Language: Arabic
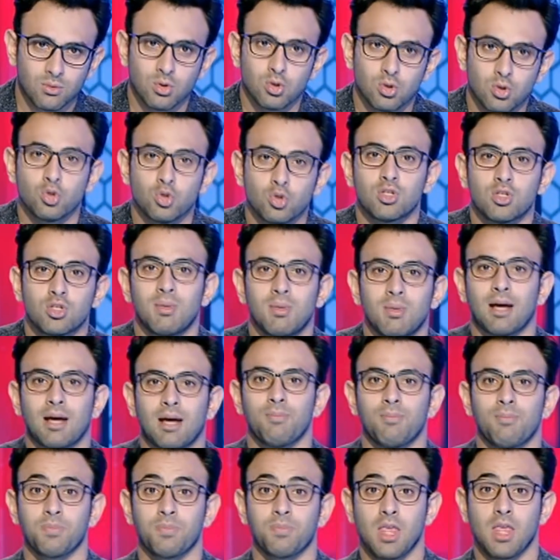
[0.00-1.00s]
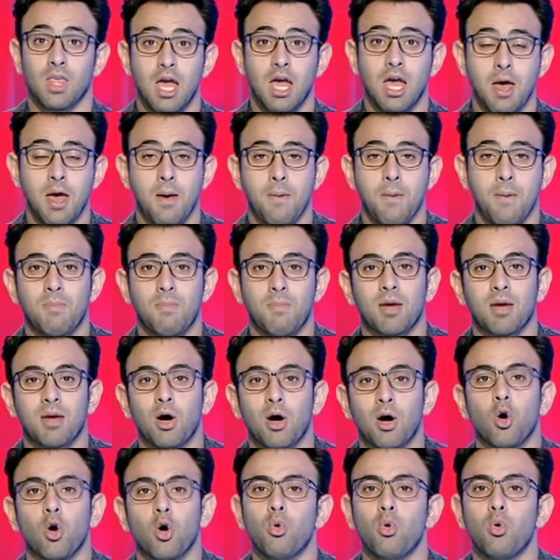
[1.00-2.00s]
نص الملعب
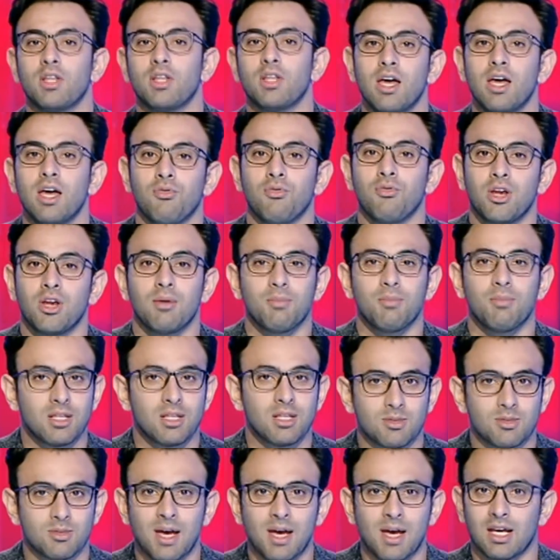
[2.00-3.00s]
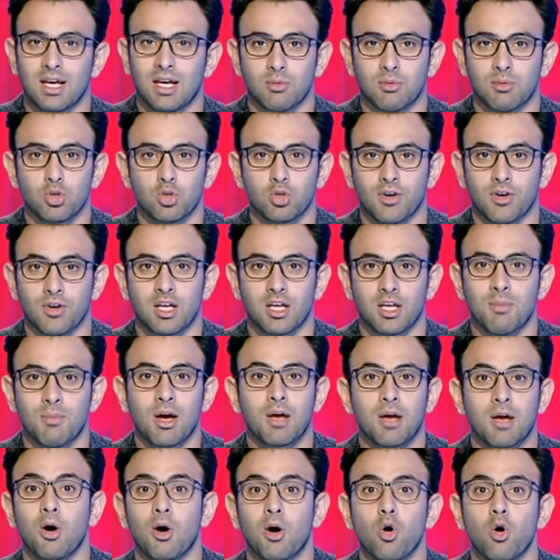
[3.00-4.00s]
مكمن قوه اي فريق بالنسبه لي انا بشوفها كده
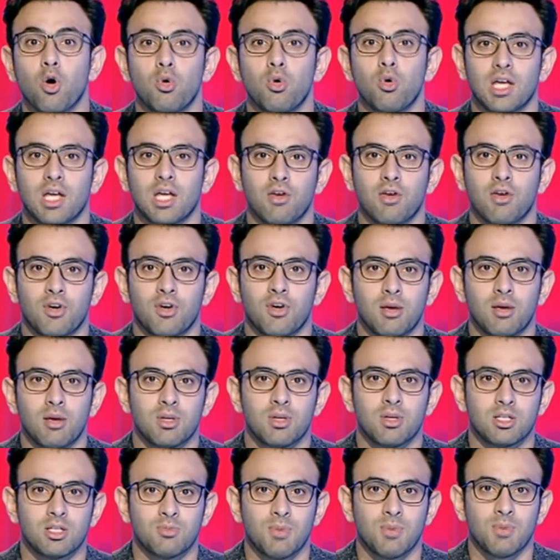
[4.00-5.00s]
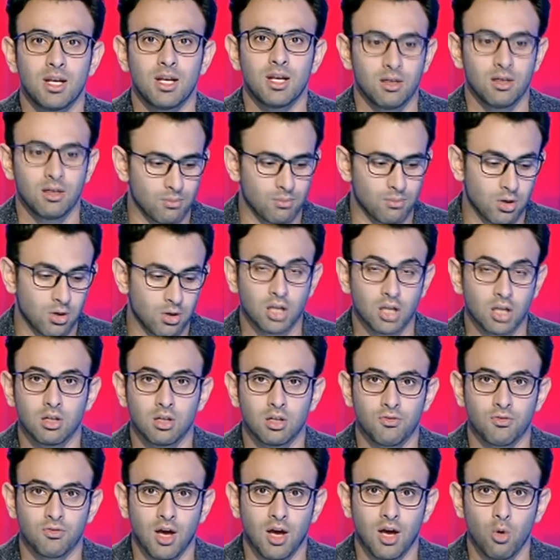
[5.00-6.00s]
مكمن قوه اي فريق بالنسبه لي خط
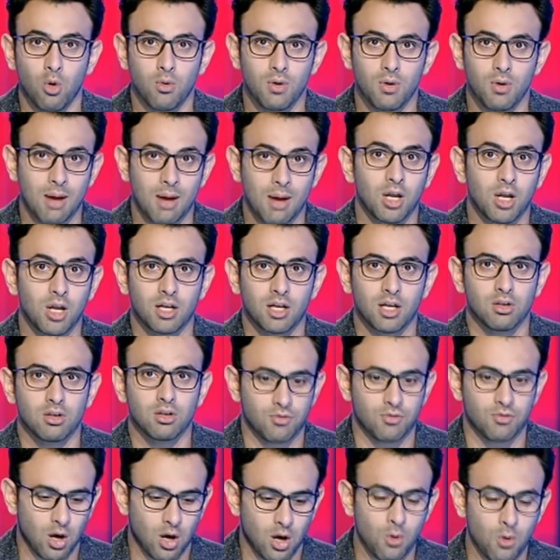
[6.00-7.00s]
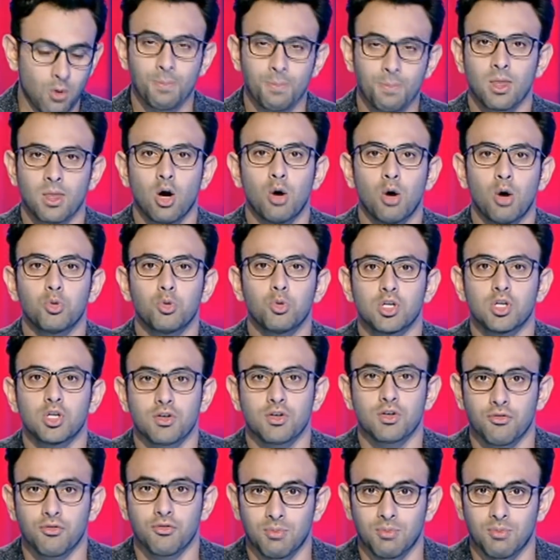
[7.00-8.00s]
دفاعه قبل خط دفاعه او
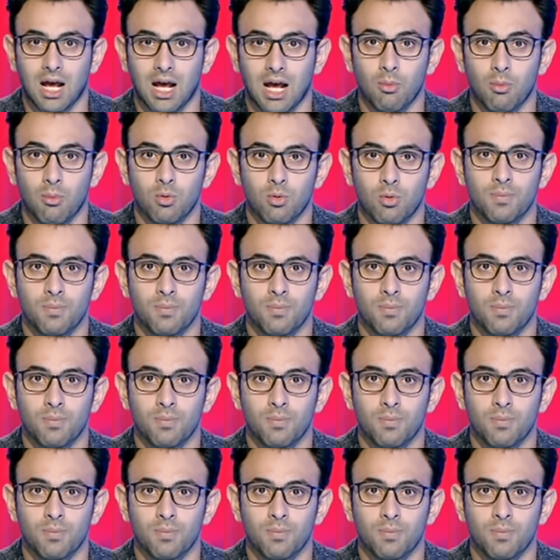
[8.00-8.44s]
منتصف ملعبه